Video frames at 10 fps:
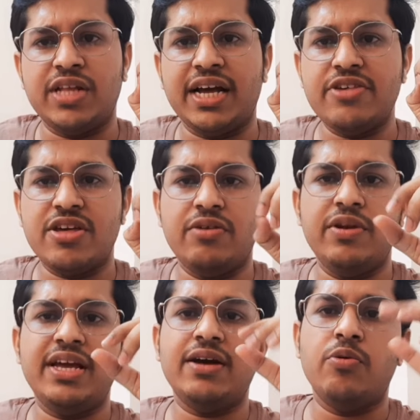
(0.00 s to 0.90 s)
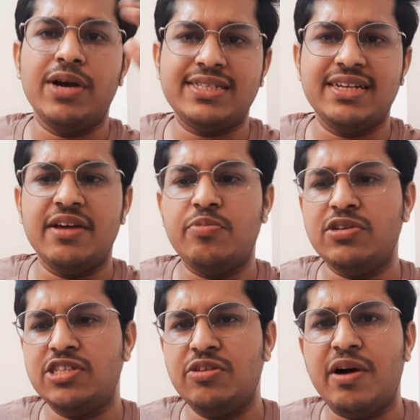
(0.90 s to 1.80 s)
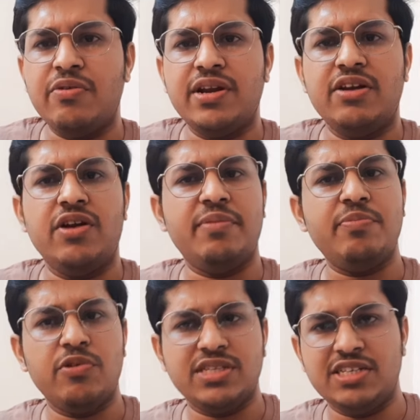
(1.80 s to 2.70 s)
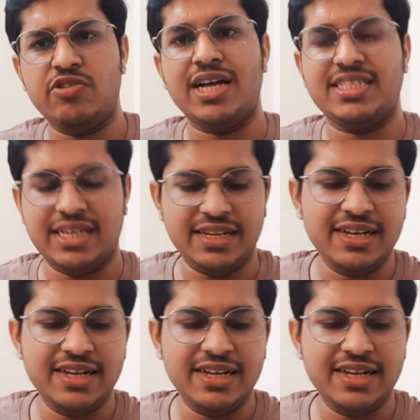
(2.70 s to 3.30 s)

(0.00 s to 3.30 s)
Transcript: থাকে সেগুলিকে কোয়েস্ট নামে পরিচিত বা অন্যান্য নামে পরিচিত আছে